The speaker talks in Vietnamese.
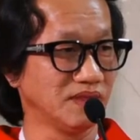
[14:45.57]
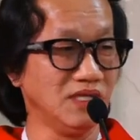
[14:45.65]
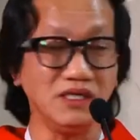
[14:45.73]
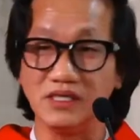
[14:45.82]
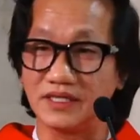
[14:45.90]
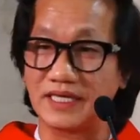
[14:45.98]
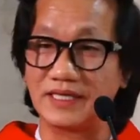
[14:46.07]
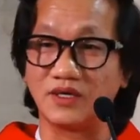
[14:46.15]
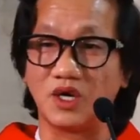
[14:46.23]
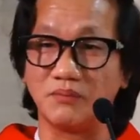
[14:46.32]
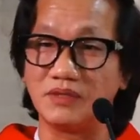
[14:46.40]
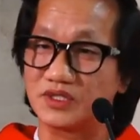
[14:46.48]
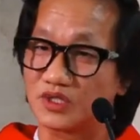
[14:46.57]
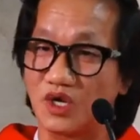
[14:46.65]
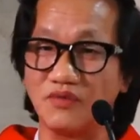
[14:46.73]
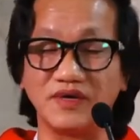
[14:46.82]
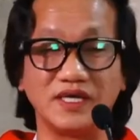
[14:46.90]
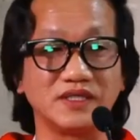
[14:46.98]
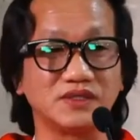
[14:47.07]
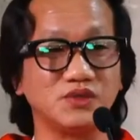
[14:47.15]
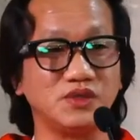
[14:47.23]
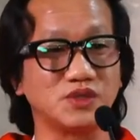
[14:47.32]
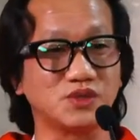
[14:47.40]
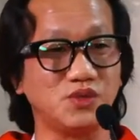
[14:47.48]
những người này họ biết rõ về
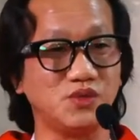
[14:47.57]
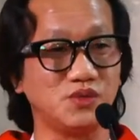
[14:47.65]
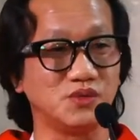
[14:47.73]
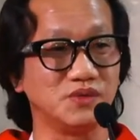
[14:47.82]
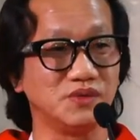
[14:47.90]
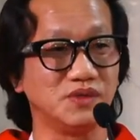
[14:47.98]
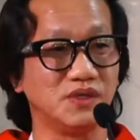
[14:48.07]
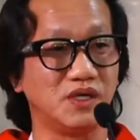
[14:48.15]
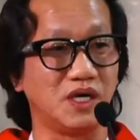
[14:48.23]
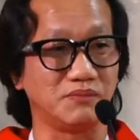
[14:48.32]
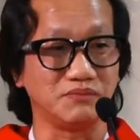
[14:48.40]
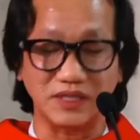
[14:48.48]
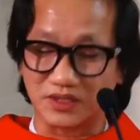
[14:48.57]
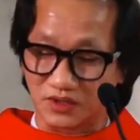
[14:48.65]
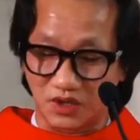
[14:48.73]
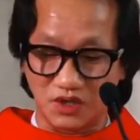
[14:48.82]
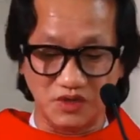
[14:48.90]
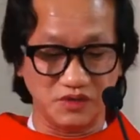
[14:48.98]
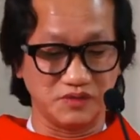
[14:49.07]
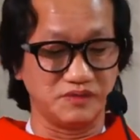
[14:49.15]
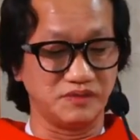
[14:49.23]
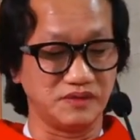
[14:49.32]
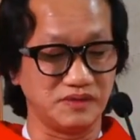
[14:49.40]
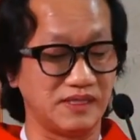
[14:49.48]
Chúa Giêsu họ biết rõ
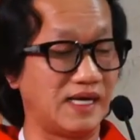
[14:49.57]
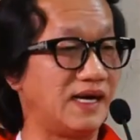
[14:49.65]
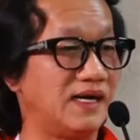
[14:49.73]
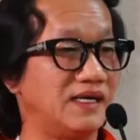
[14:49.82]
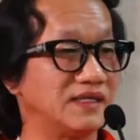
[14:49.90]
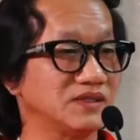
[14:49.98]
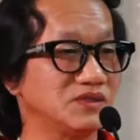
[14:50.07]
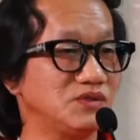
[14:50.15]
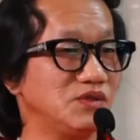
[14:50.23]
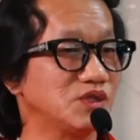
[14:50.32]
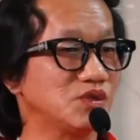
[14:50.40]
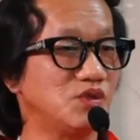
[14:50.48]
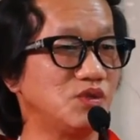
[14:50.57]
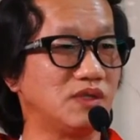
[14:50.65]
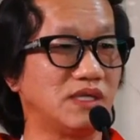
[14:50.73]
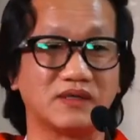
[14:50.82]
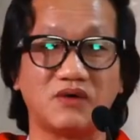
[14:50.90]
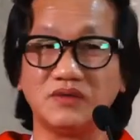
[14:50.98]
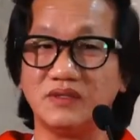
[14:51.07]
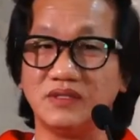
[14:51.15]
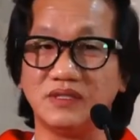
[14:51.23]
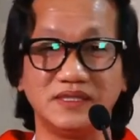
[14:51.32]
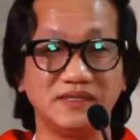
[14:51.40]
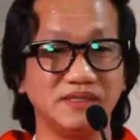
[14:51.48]
là Chúa Giêsu là con
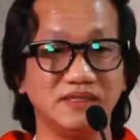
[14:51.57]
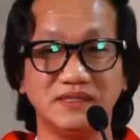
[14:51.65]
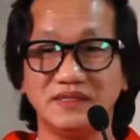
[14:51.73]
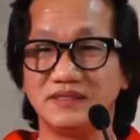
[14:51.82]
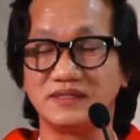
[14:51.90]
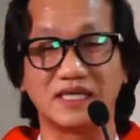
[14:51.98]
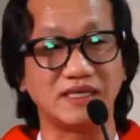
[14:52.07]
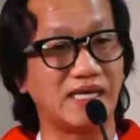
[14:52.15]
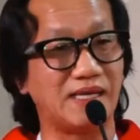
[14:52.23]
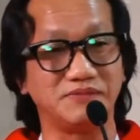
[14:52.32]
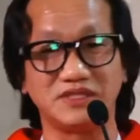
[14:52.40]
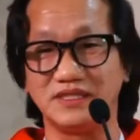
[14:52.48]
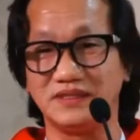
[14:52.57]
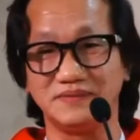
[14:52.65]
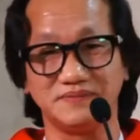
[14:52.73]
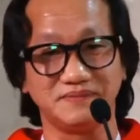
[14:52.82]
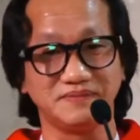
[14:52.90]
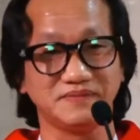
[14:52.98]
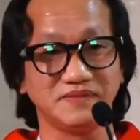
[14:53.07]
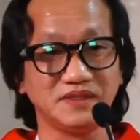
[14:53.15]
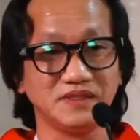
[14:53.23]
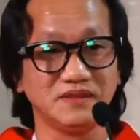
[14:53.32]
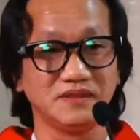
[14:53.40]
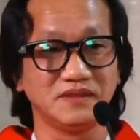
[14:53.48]
người chẳng làm gì
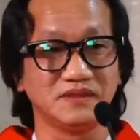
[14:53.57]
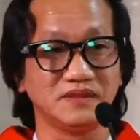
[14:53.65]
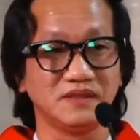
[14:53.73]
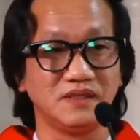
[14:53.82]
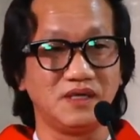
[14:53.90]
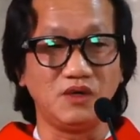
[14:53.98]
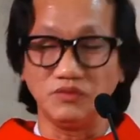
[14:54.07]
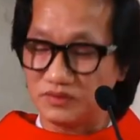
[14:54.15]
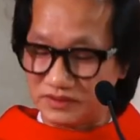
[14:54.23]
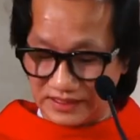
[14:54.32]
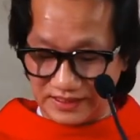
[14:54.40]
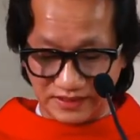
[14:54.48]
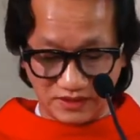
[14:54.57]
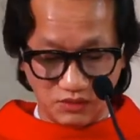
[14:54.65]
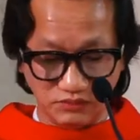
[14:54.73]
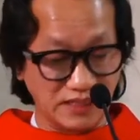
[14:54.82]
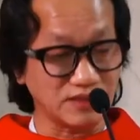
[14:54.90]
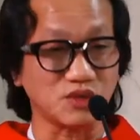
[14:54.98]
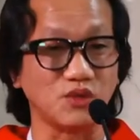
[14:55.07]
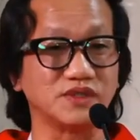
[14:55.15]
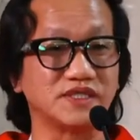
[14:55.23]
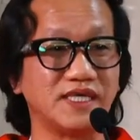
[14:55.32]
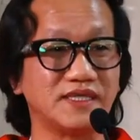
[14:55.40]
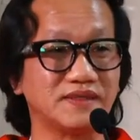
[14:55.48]
ông này không đáng tội
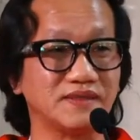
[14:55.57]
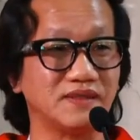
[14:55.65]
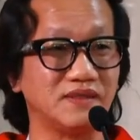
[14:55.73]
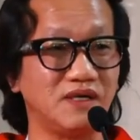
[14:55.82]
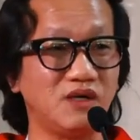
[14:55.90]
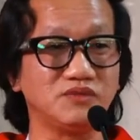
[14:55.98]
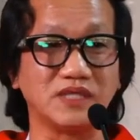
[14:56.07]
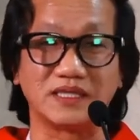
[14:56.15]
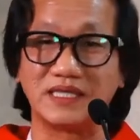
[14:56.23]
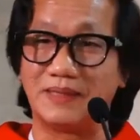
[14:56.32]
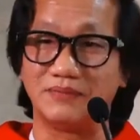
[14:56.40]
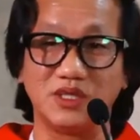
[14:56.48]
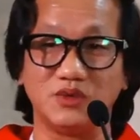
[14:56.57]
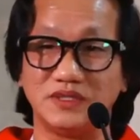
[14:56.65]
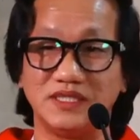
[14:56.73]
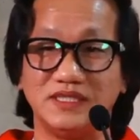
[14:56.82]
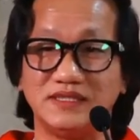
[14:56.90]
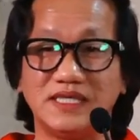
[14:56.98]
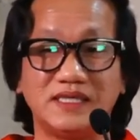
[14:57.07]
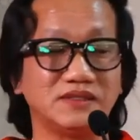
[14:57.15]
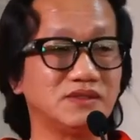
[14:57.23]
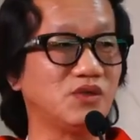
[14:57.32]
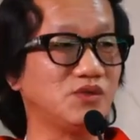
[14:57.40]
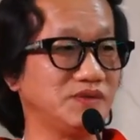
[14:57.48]
chết ông chẳng làm điều gì
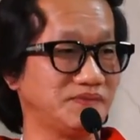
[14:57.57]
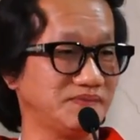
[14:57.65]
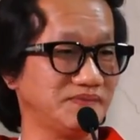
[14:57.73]
gian dối